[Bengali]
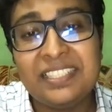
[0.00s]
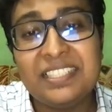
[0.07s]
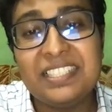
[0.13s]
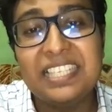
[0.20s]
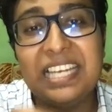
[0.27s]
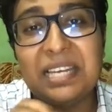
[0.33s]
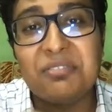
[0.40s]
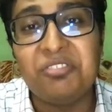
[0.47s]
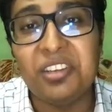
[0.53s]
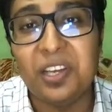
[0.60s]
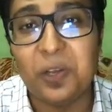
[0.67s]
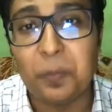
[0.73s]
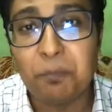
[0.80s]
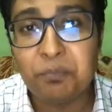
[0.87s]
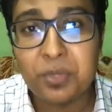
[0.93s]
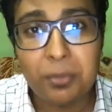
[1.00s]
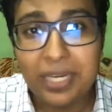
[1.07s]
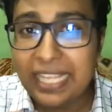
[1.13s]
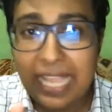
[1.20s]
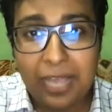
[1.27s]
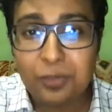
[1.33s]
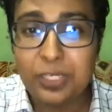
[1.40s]
সিলেট ফিরল বাট
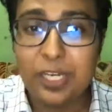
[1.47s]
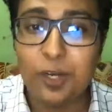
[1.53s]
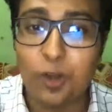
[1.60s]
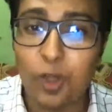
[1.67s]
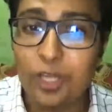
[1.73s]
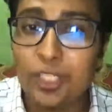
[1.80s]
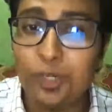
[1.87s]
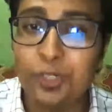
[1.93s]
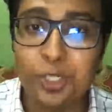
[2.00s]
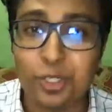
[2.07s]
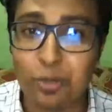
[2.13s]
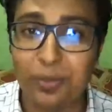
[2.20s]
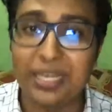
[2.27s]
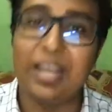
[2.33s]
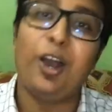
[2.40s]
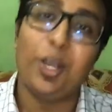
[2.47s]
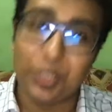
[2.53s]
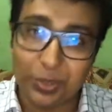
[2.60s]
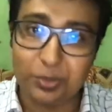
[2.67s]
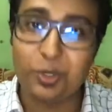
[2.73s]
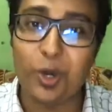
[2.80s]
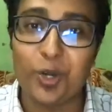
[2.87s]
এই এখন এই লকডাউনের সময় না হয়তো
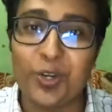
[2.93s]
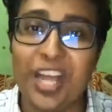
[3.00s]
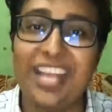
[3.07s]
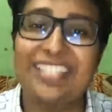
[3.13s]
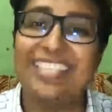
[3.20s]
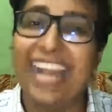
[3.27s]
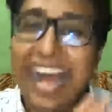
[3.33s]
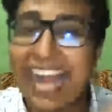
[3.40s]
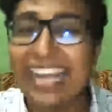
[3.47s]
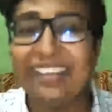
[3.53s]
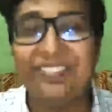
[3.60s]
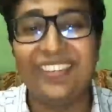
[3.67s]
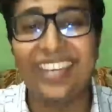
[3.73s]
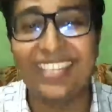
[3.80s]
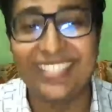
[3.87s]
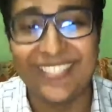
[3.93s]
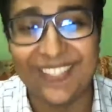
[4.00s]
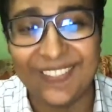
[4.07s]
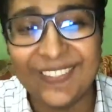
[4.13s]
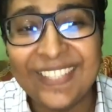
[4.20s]
করোনা আসার আগে ফিরেছিল